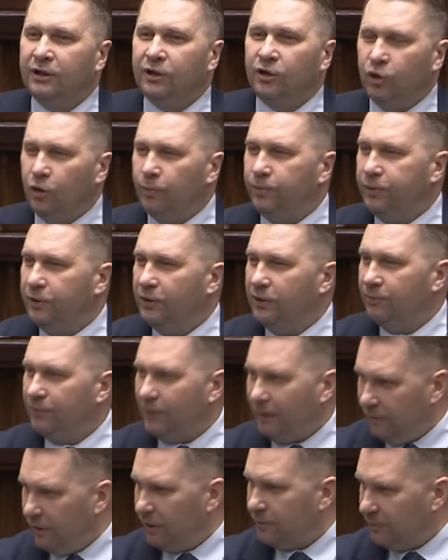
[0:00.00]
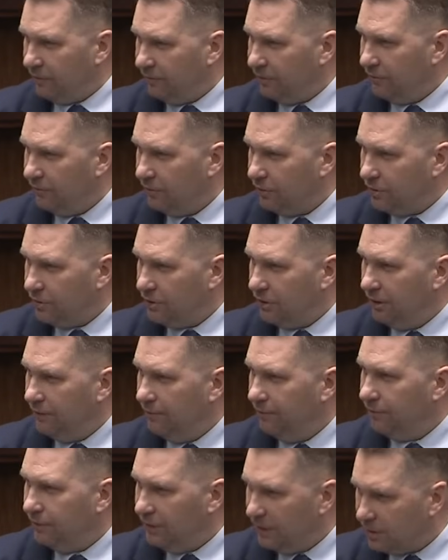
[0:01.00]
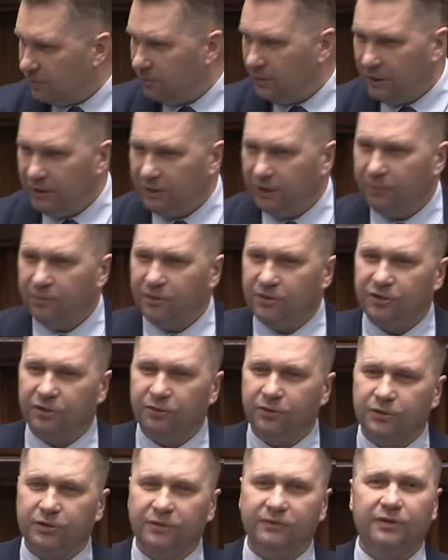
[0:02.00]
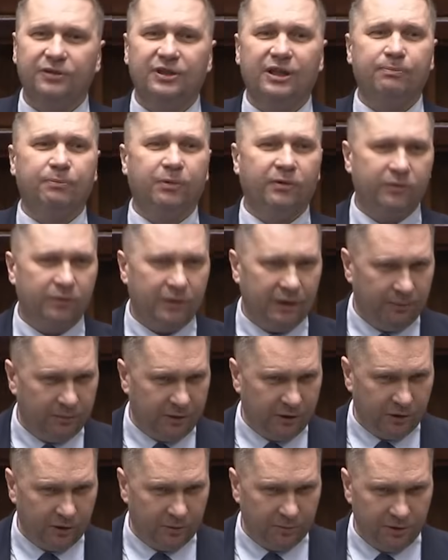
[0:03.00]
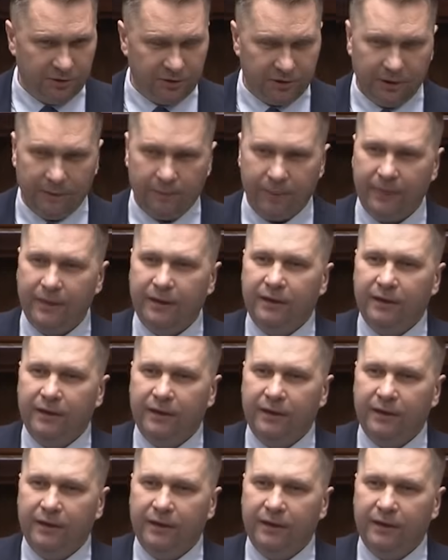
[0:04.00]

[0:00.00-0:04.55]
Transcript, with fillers: Klub Prawa i Sprawiedliwości niezmiennie będzie głosował za powołaniem tej komisji.